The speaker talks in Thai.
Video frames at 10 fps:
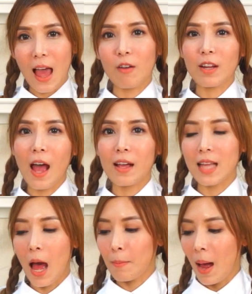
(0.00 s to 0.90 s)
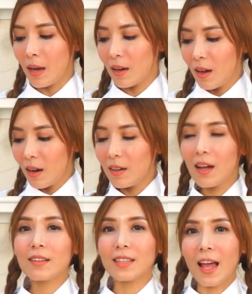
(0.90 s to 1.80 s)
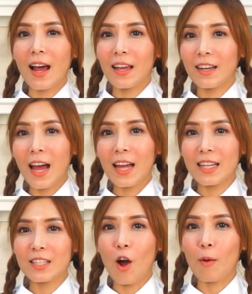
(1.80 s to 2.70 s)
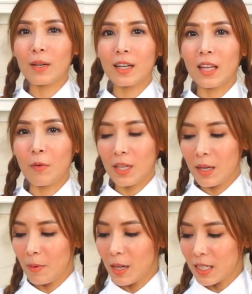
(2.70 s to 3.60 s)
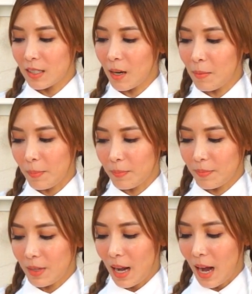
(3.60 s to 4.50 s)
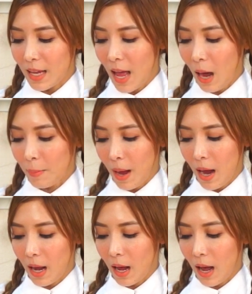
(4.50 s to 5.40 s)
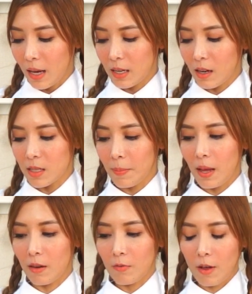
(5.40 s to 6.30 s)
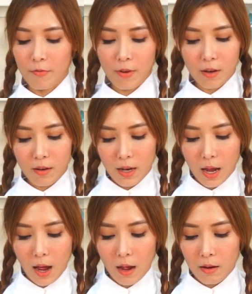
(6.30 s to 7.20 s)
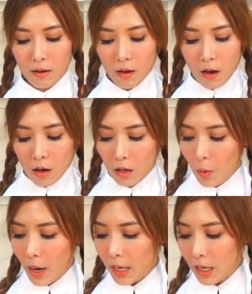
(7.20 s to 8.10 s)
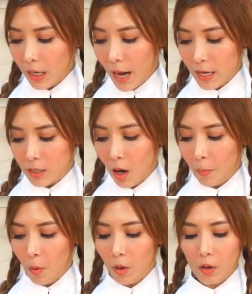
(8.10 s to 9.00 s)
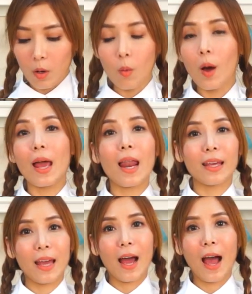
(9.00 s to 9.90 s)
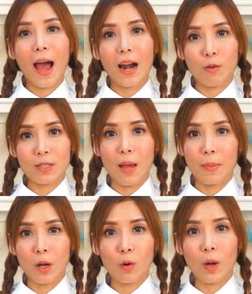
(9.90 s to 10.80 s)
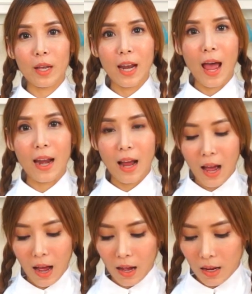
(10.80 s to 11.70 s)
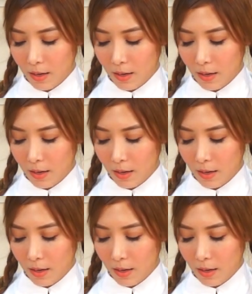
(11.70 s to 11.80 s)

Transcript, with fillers: งๆแล้วเนี่ยสามารถเลือกใส่อะไรก็ได้ที่ชอบเลย แต่วันนี้นิมก็จะเลือกแบบหลาย ๆ อย่างมานะคะ อันนี้ก็จะเป็นเวเฟอร์นะคะหรือว่าถ้าเกิดใครชอบพวกกล้วยอะไรเงี้ยค่ะ เราใส่เป็นกล้วยก็ได้นะคะ